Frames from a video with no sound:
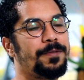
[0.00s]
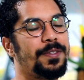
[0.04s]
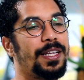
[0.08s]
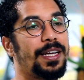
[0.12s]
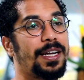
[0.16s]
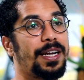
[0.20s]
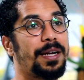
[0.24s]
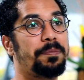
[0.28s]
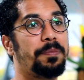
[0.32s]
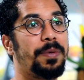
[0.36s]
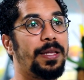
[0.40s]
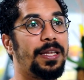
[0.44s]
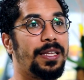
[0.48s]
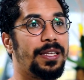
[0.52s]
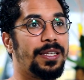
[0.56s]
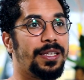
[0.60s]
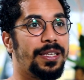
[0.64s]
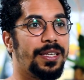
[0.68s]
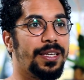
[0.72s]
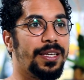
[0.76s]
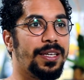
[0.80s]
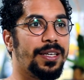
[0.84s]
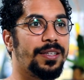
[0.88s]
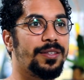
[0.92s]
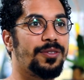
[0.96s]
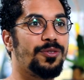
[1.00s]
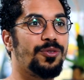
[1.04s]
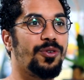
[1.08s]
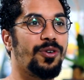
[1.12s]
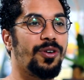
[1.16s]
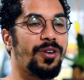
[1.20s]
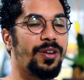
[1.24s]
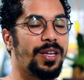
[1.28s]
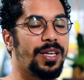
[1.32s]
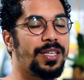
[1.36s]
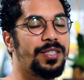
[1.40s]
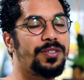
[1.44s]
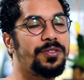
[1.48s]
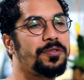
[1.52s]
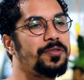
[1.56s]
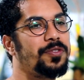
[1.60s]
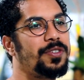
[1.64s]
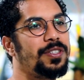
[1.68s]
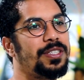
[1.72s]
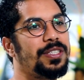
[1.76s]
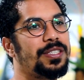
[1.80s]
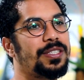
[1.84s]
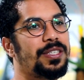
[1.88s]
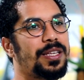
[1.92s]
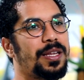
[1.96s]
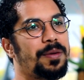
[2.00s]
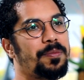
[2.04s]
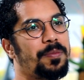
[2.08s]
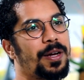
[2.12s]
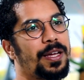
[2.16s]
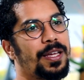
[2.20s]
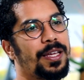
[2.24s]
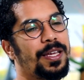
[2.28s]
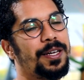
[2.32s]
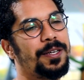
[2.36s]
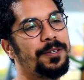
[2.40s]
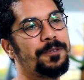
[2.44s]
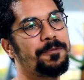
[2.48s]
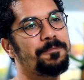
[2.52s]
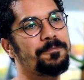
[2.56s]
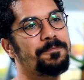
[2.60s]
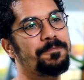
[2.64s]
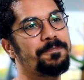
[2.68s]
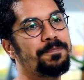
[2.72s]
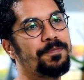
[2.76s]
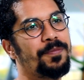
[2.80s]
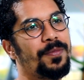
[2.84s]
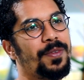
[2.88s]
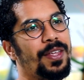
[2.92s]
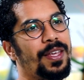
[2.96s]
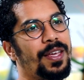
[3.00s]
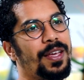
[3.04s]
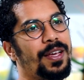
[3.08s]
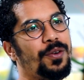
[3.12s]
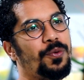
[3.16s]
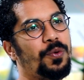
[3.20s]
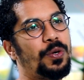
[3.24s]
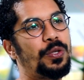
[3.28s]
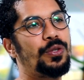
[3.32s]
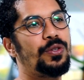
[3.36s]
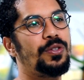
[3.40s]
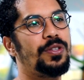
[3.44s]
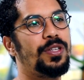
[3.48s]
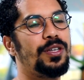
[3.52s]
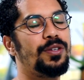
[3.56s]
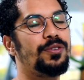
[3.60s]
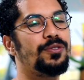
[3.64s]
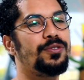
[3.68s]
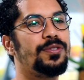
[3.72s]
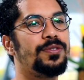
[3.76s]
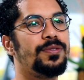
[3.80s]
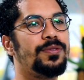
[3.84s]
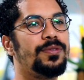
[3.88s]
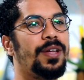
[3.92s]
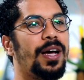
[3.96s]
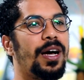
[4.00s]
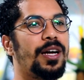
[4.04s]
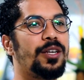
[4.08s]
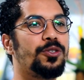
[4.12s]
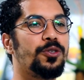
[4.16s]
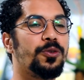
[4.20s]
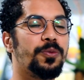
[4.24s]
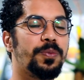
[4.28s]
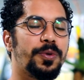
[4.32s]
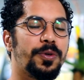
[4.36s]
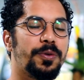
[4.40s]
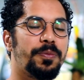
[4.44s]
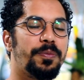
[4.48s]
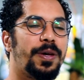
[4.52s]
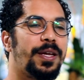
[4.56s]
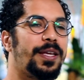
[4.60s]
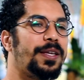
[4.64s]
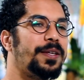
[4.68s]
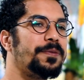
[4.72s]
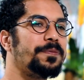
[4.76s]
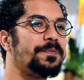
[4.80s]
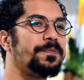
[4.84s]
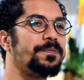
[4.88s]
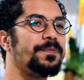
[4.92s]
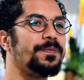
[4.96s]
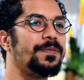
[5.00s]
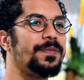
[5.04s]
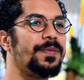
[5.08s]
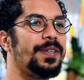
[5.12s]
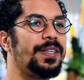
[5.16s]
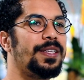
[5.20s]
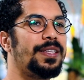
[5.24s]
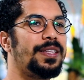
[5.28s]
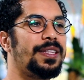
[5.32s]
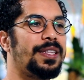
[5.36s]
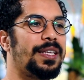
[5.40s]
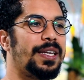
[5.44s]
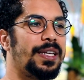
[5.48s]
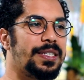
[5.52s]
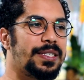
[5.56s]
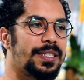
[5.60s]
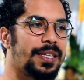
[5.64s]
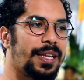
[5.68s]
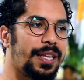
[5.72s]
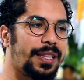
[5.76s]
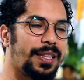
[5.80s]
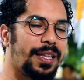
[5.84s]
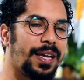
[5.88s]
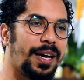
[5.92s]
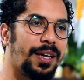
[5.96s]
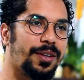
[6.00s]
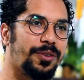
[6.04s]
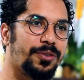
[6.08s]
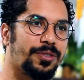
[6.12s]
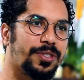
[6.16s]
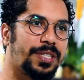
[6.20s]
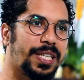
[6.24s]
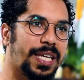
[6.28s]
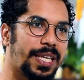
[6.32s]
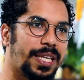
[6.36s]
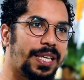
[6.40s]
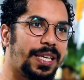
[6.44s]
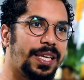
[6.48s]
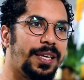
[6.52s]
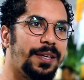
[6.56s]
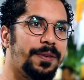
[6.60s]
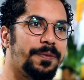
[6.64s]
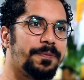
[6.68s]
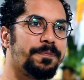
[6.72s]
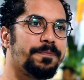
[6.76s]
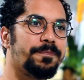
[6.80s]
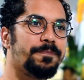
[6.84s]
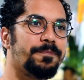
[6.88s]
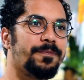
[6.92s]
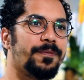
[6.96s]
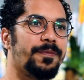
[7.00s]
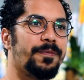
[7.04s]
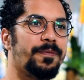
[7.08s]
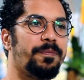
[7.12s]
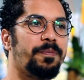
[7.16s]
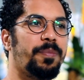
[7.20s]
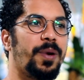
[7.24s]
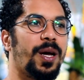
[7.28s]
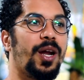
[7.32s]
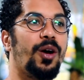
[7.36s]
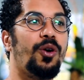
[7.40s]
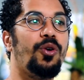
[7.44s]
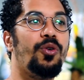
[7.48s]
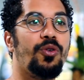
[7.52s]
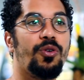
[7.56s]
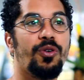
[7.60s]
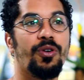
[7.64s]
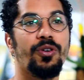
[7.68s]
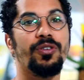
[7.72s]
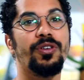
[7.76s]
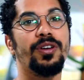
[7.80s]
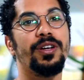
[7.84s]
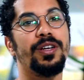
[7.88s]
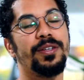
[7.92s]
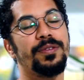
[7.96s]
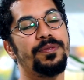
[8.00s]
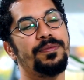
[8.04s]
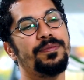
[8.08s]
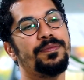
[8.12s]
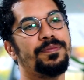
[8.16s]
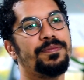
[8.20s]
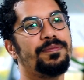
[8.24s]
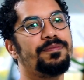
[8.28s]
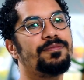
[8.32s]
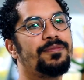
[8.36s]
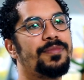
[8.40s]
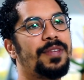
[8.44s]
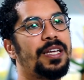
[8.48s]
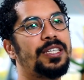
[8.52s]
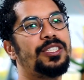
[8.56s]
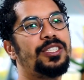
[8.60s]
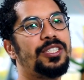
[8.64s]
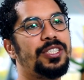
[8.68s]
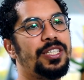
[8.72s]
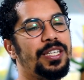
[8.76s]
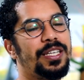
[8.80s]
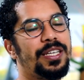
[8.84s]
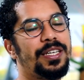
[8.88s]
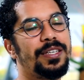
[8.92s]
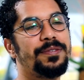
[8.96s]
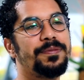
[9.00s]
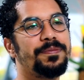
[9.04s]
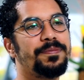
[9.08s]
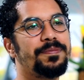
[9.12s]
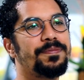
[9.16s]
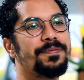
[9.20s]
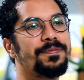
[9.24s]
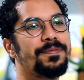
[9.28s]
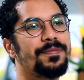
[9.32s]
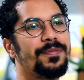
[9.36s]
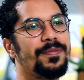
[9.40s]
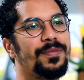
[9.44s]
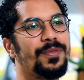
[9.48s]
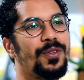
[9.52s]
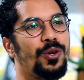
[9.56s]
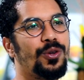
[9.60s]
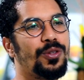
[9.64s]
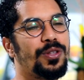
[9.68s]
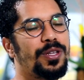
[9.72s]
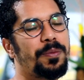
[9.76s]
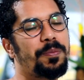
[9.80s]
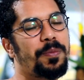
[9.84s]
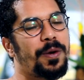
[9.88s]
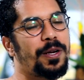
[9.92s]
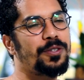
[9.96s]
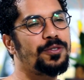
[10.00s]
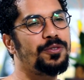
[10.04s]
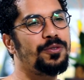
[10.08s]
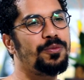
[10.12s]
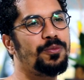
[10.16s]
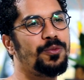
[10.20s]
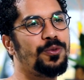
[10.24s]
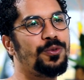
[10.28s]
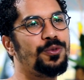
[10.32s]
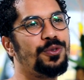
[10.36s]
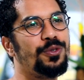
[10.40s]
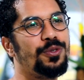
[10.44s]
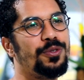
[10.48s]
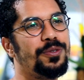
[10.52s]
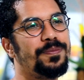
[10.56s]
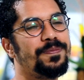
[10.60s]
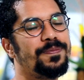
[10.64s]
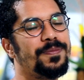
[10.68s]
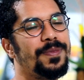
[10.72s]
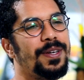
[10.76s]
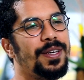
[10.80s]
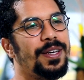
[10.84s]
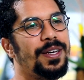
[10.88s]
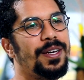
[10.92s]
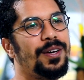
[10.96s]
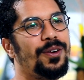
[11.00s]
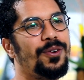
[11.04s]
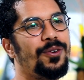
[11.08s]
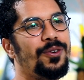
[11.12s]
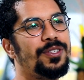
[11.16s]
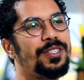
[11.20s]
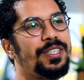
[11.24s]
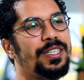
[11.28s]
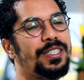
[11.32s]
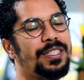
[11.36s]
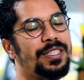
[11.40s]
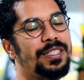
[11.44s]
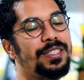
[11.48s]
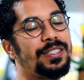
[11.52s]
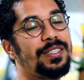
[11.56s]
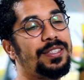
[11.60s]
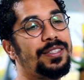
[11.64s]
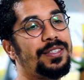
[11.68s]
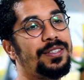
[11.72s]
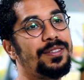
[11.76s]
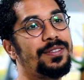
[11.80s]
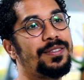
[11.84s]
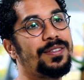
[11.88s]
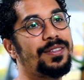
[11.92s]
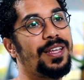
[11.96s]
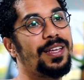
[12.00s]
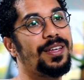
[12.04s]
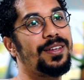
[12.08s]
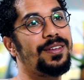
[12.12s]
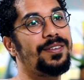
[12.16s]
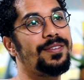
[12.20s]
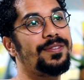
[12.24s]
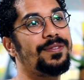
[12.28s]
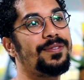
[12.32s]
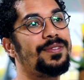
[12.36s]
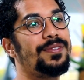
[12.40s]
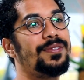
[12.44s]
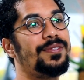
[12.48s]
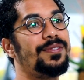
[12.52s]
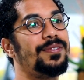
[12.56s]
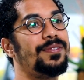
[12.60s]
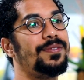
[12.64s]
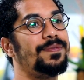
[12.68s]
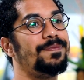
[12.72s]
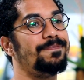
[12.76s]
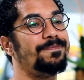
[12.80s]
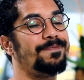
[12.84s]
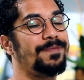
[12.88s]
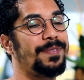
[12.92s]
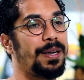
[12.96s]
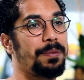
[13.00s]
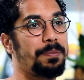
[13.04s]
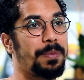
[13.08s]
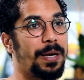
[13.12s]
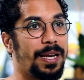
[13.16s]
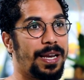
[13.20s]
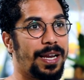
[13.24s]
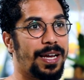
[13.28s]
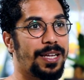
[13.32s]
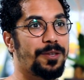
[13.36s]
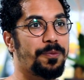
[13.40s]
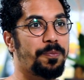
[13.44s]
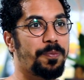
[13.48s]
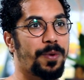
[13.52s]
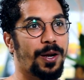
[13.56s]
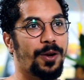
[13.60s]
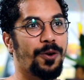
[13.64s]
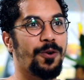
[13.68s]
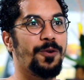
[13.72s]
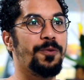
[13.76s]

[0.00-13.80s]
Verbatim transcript: na capelania do Colégio Adventista da Bahia, quando Deus achou por bem trasladar-nos daqui para Hong Kong, na China, outra parte do mundo, onde a gente tem trabalhado para